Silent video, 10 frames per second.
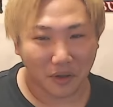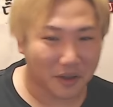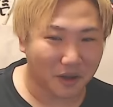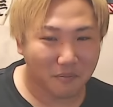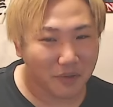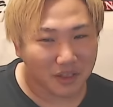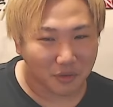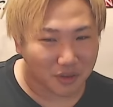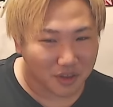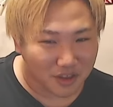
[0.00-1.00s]
頑張ってほ
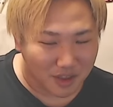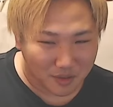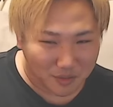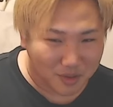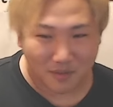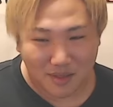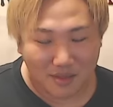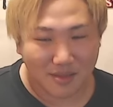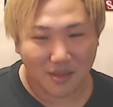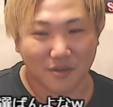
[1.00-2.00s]
しいって。普通に
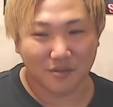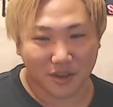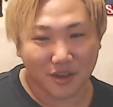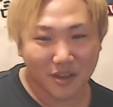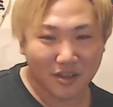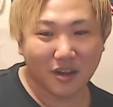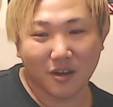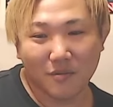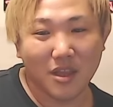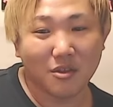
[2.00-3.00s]
素直になんか
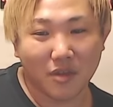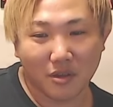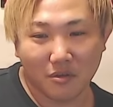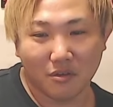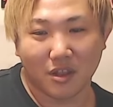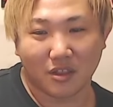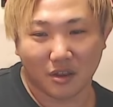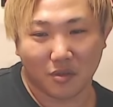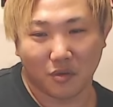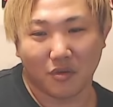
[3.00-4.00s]
ミートゲンゴロだったら
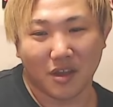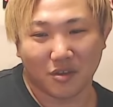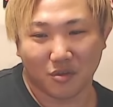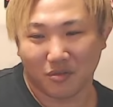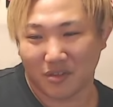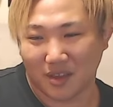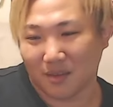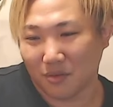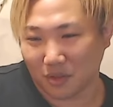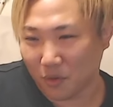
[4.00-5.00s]
その役職いけそ
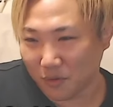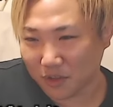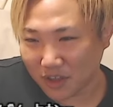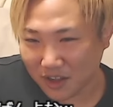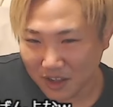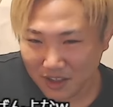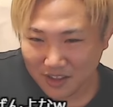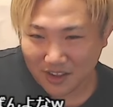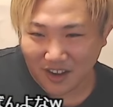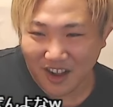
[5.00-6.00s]
うって思うじゃん。
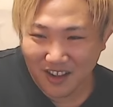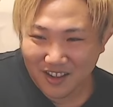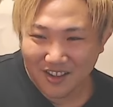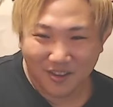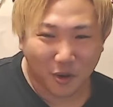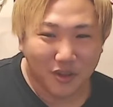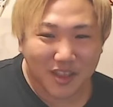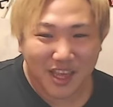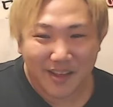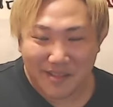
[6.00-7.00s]
なんかこの
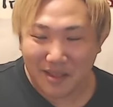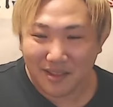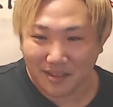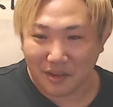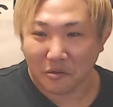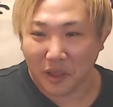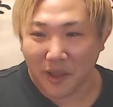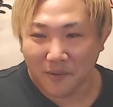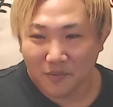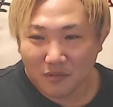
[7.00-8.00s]
違い何なんだろうね。
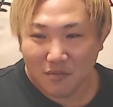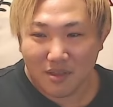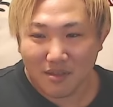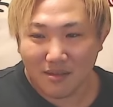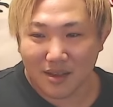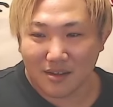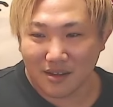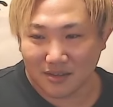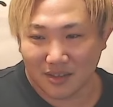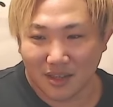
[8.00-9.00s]
ミズニャンがっ
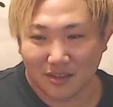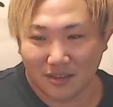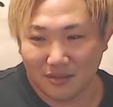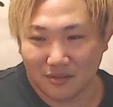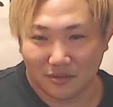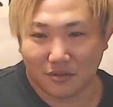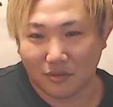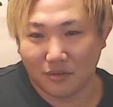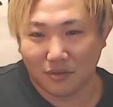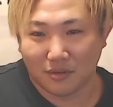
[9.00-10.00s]
てなるの
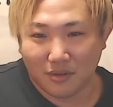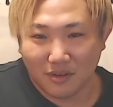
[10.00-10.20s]
と